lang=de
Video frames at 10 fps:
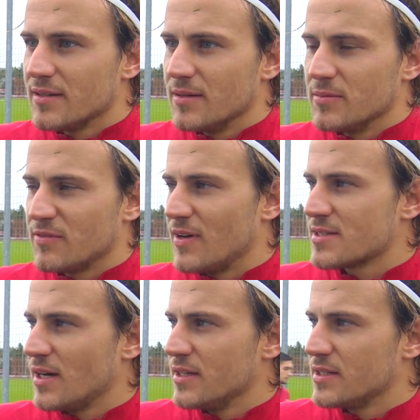Ähm, ich weiß
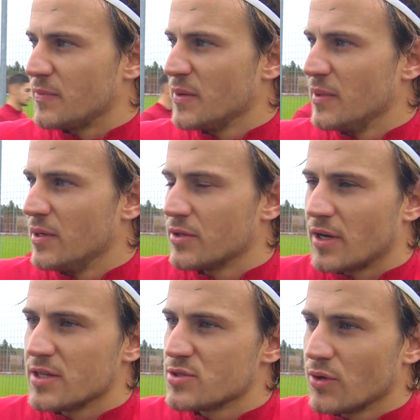gar nicht, ich habe die Bilder noch
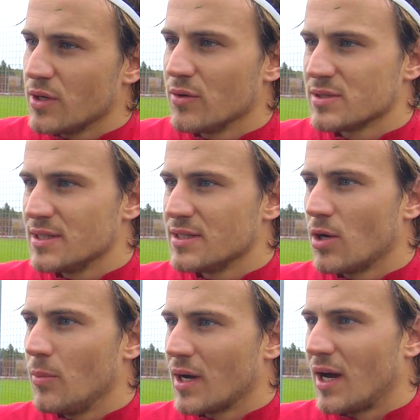gar nicht so genau gesehen. Ich
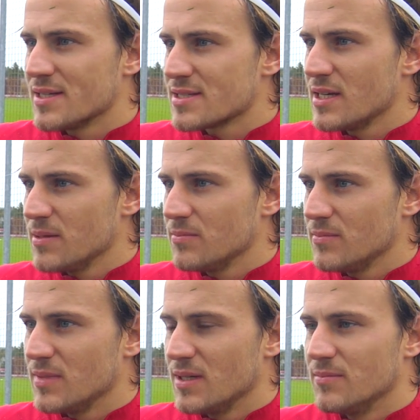glaube, man kann es geben.
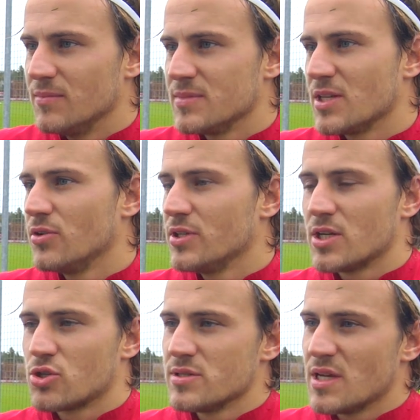Ähm, ist natürlich
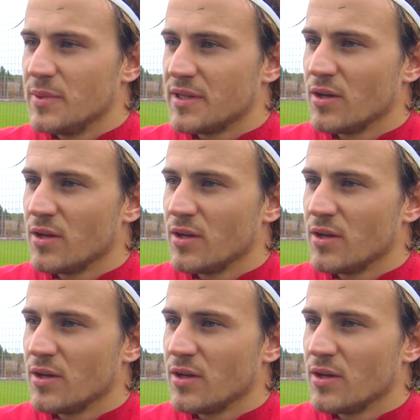dann schon sehr bitter.